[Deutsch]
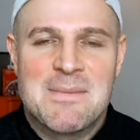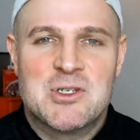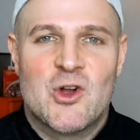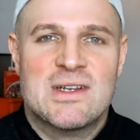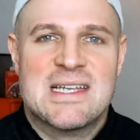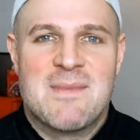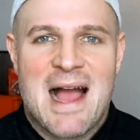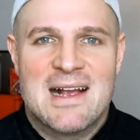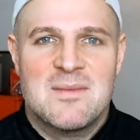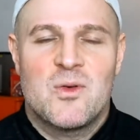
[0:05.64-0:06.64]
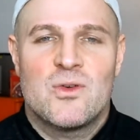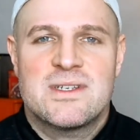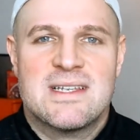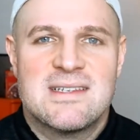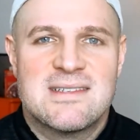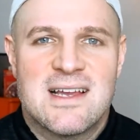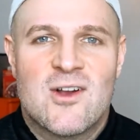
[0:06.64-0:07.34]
habe ich heute im Angebot. Ich äh,